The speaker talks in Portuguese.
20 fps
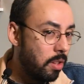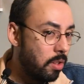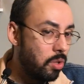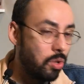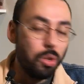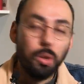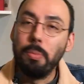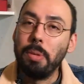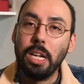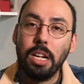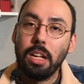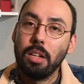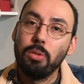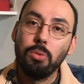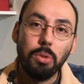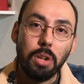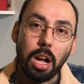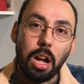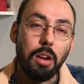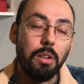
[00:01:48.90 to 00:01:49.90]

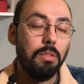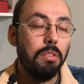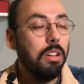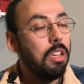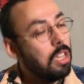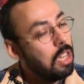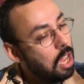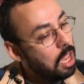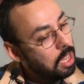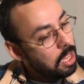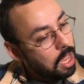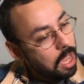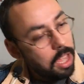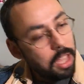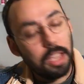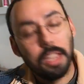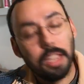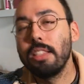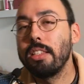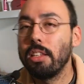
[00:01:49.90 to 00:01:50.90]
sobrenatural. E aí
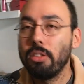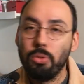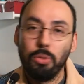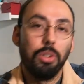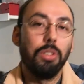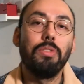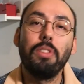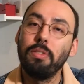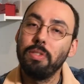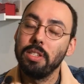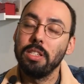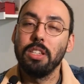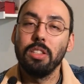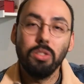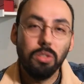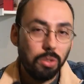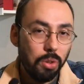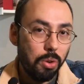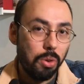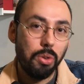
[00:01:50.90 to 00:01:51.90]
é esse ator que vai fazer
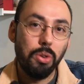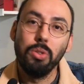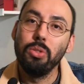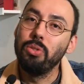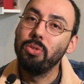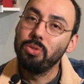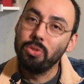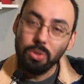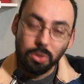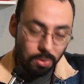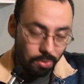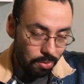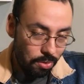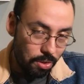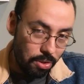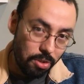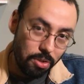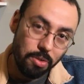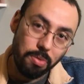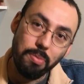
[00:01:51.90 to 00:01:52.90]
todos os
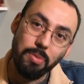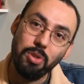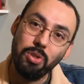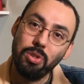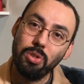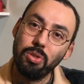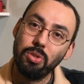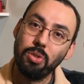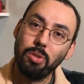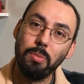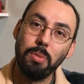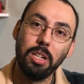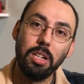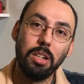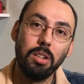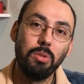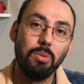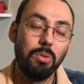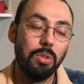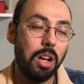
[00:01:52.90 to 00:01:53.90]
filmes de
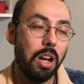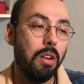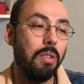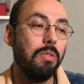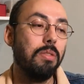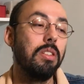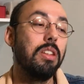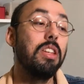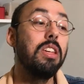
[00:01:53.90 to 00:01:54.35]
sobrenatural.